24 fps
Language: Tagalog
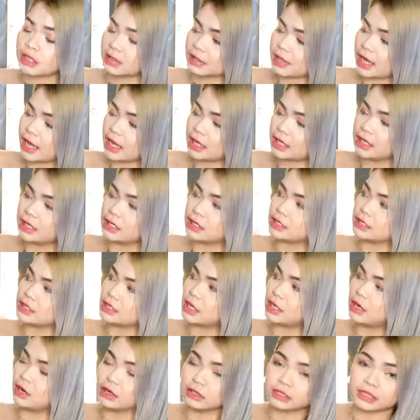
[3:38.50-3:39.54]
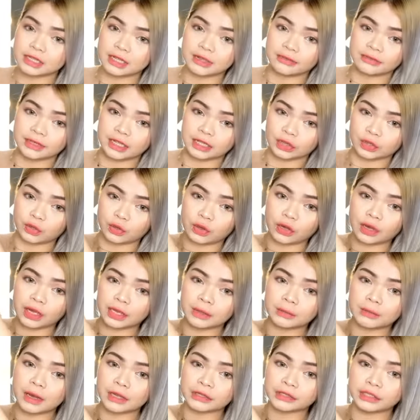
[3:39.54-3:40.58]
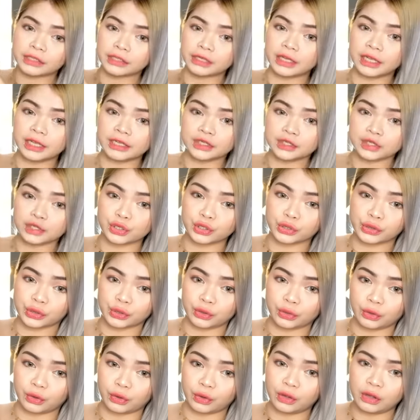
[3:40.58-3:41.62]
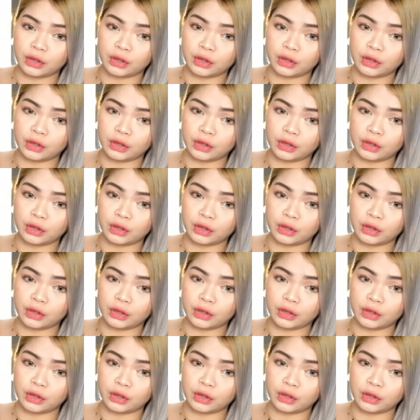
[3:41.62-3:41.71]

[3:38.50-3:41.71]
tayo dito sa long sleeve na to. Kay Mother Nature to.